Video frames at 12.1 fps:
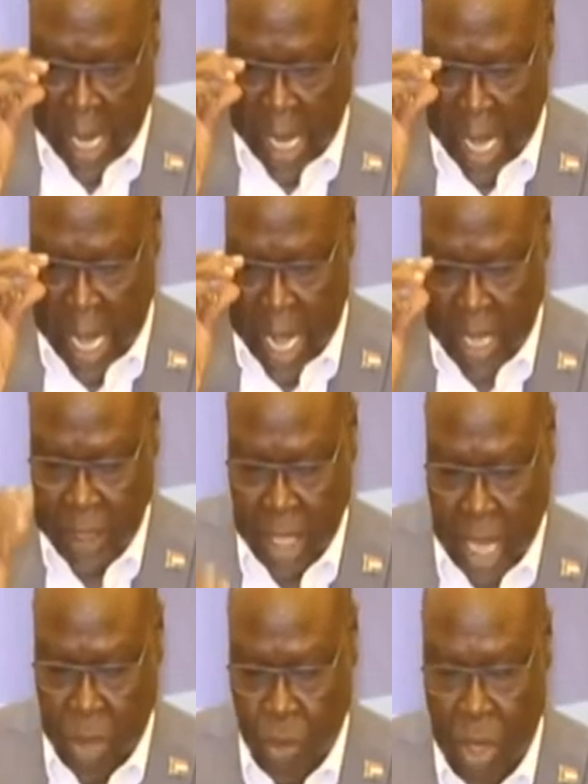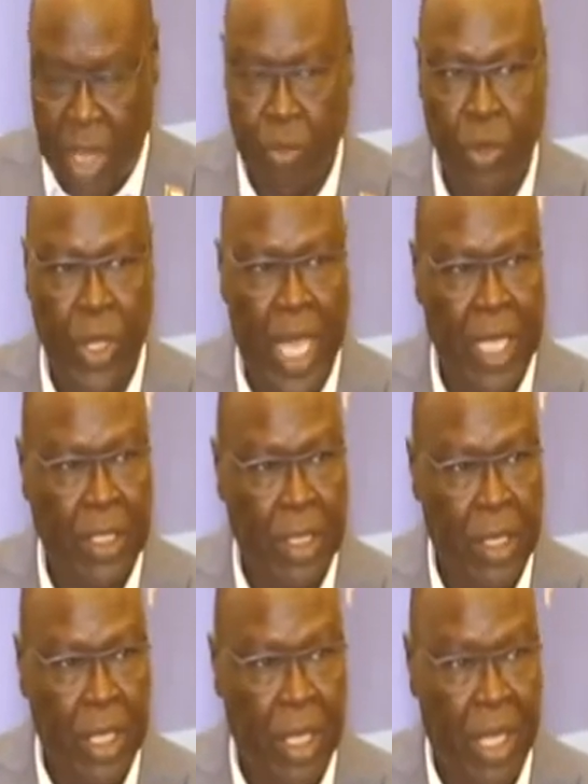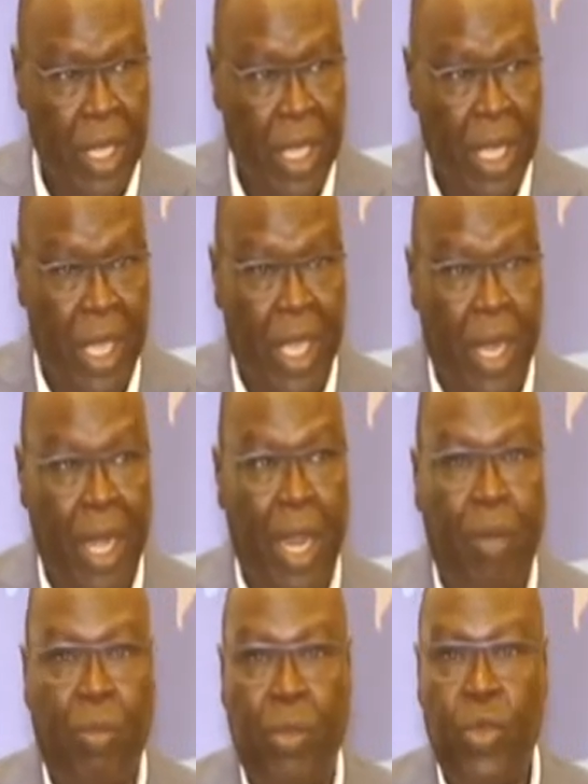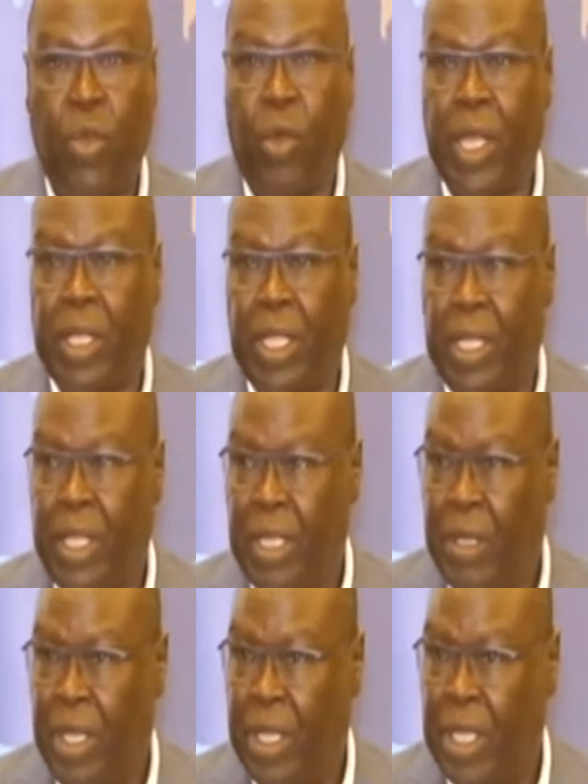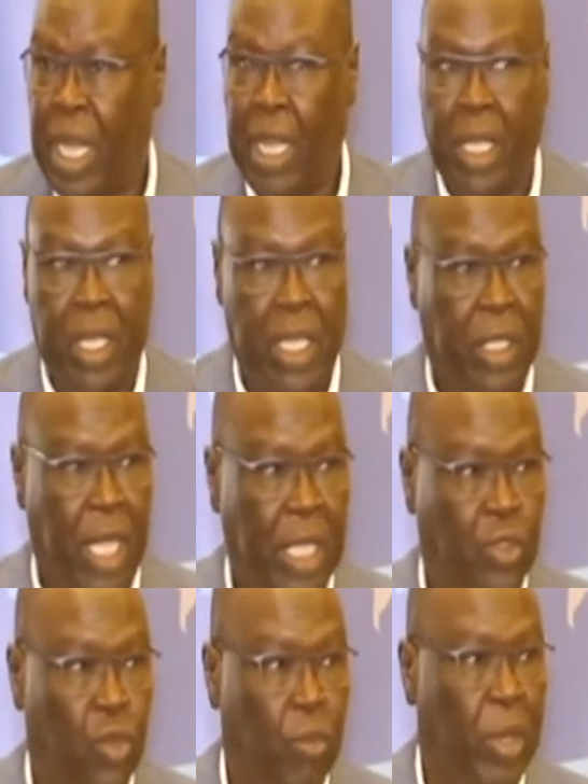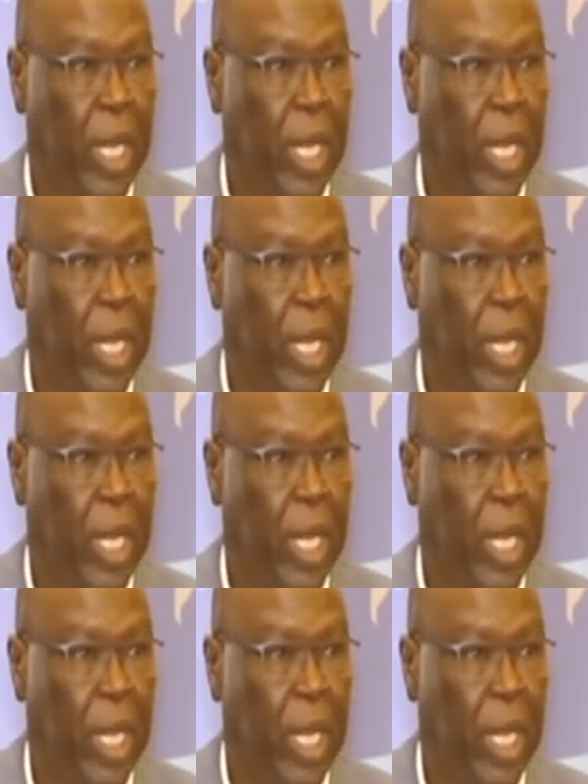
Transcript: هذا القانون لم يجاز لم يعرض يجد حظه من